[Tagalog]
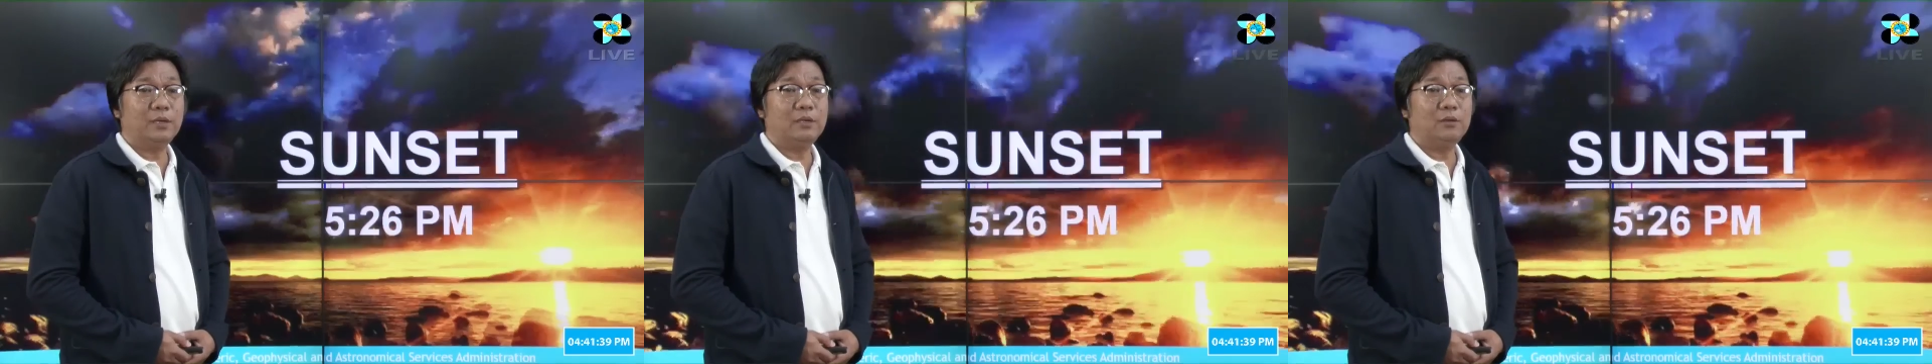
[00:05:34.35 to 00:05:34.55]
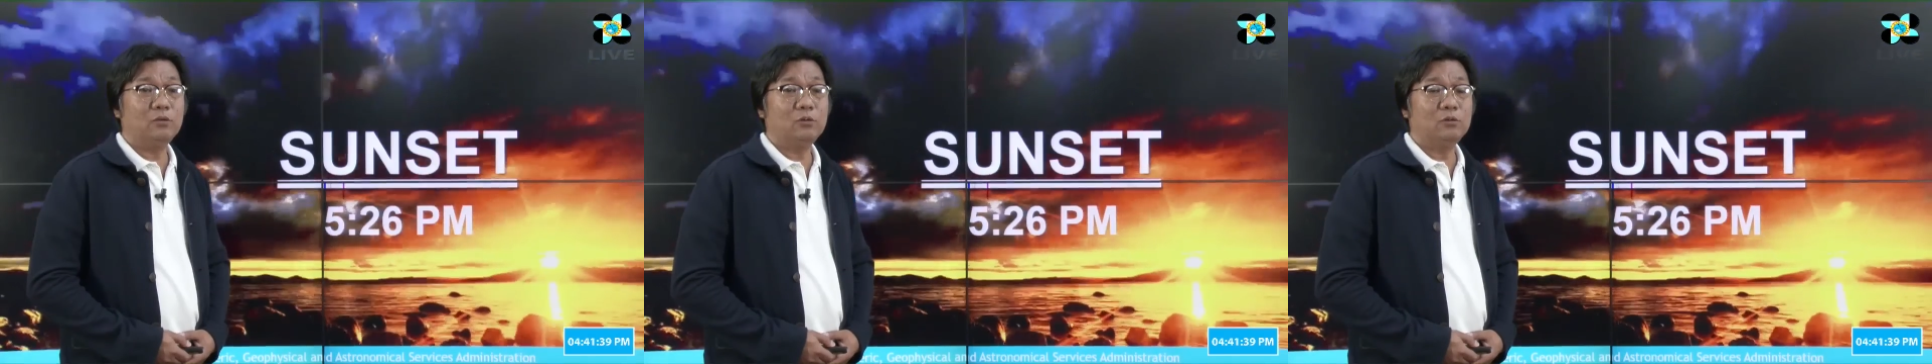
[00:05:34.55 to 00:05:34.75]

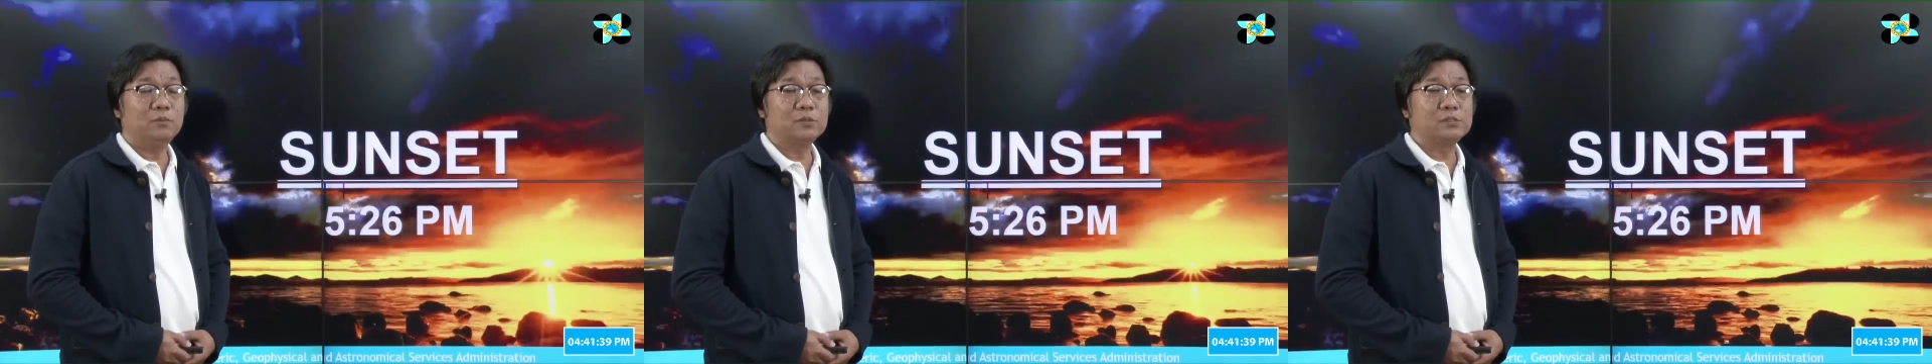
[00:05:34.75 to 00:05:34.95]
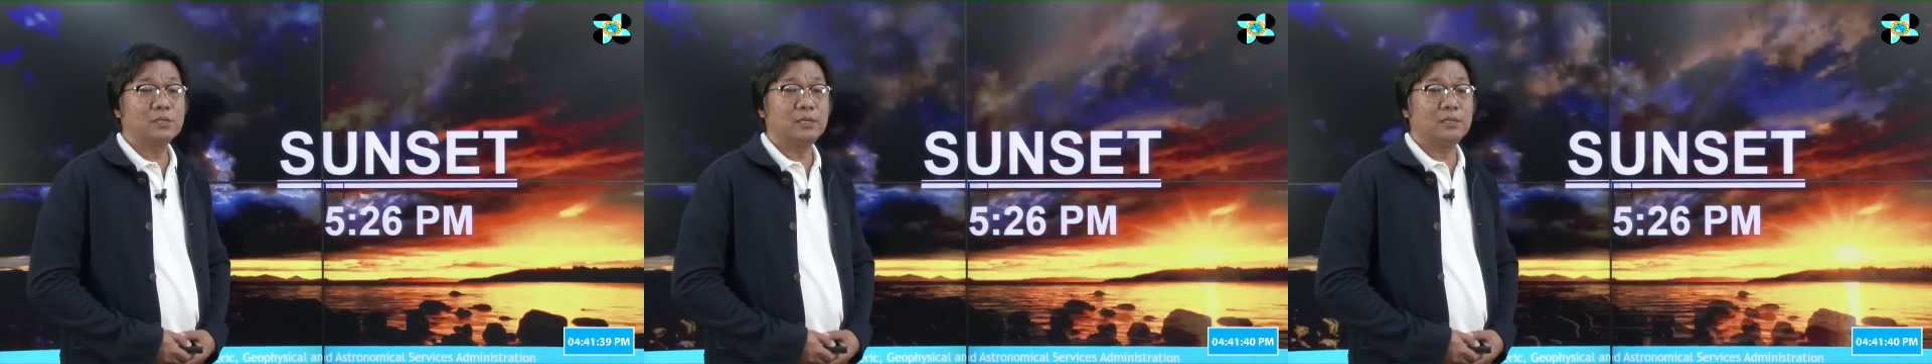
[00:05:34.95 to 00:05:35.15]
ay
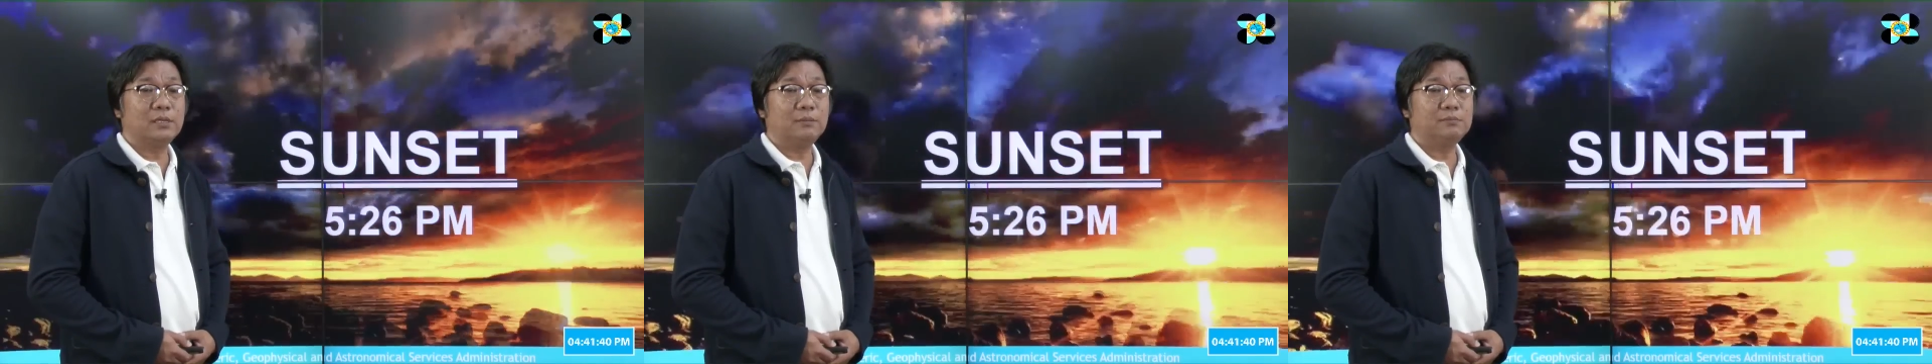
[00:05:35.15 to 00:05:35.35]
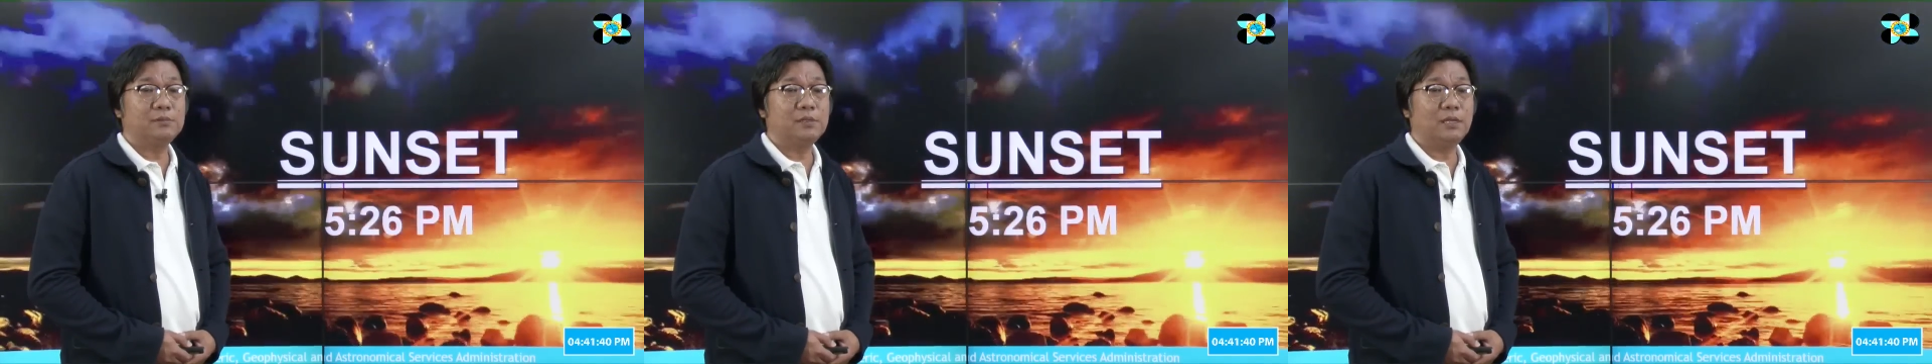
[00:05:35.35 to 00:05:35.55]
lulubog sa
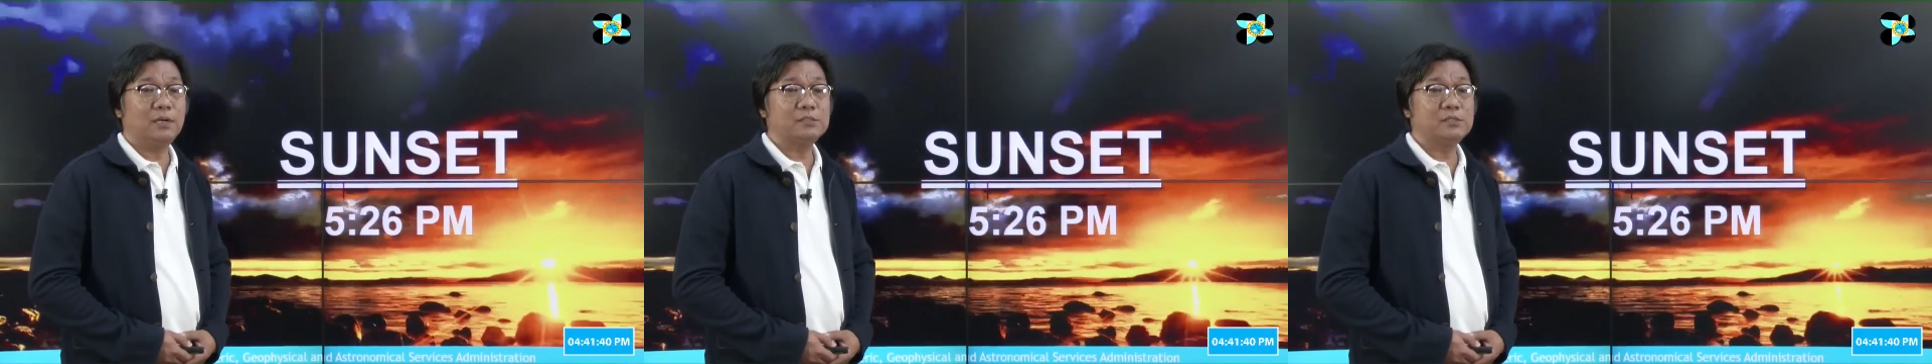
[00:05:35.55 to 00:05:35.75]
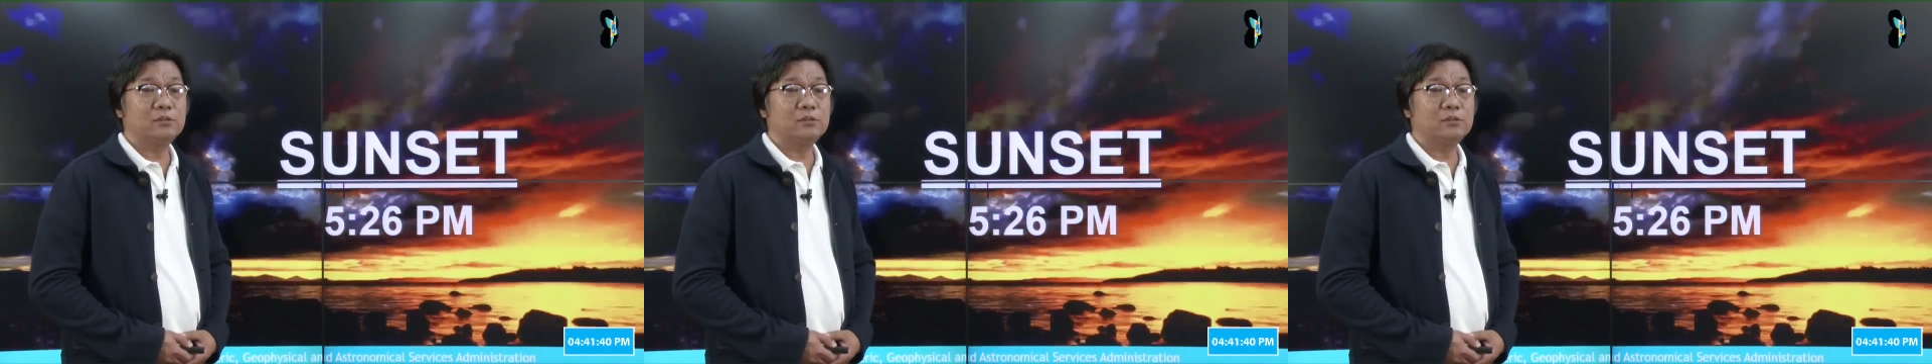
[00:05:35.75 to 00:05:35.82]
ganap na alas